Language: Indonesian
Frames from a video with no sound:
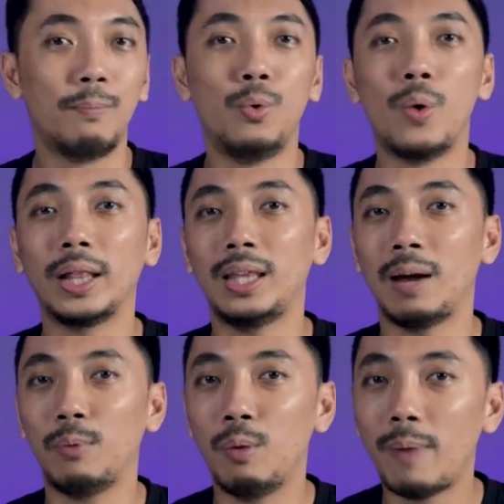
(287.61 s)
Buat
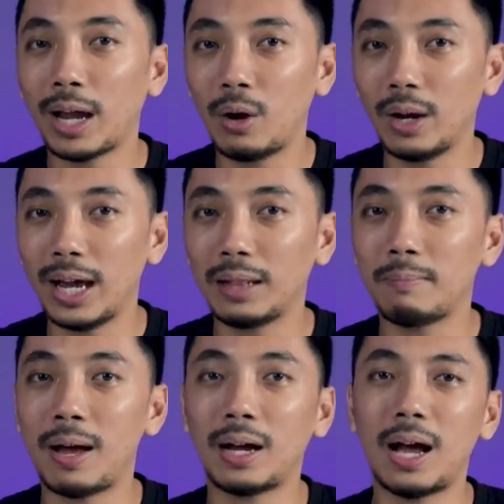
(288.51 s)
yang belum pakai OLED,
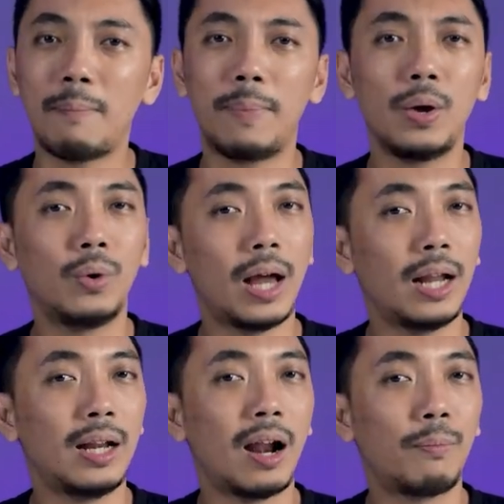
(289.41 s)
maka
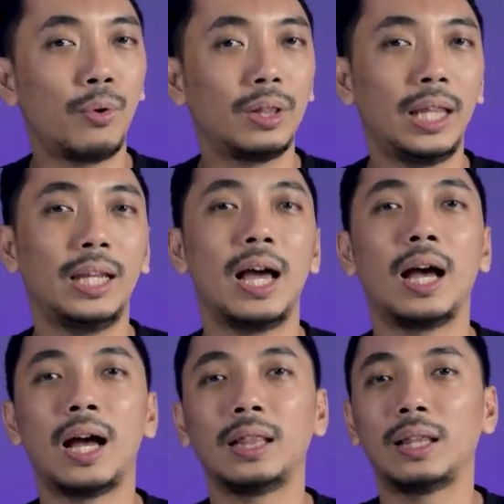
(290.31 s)
penggunaan dark mode
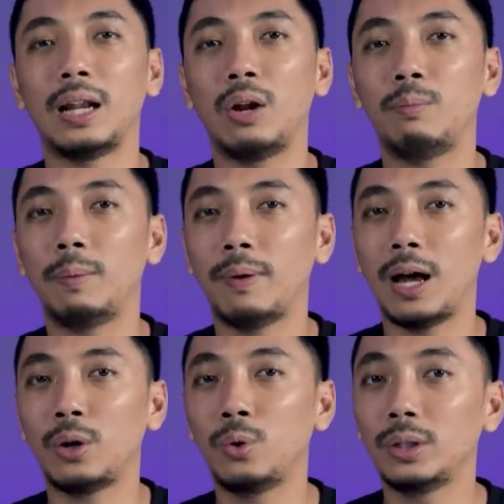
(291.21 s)
tidak akan terlalu
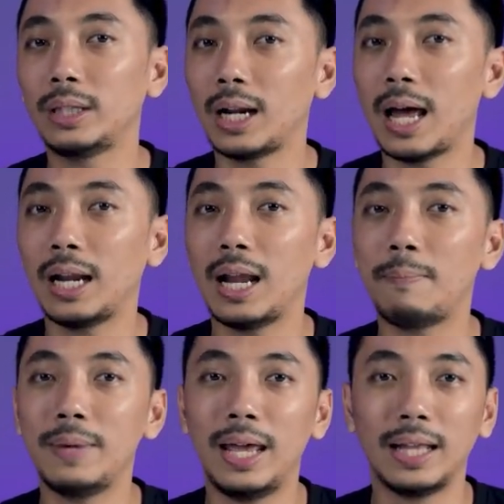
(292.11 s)
berpengaruh
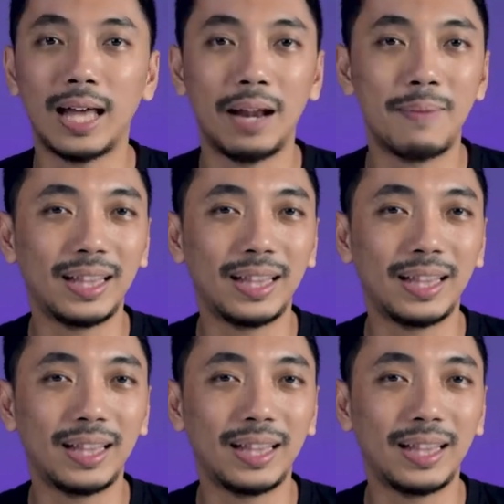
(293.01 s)
terhadap daya tahan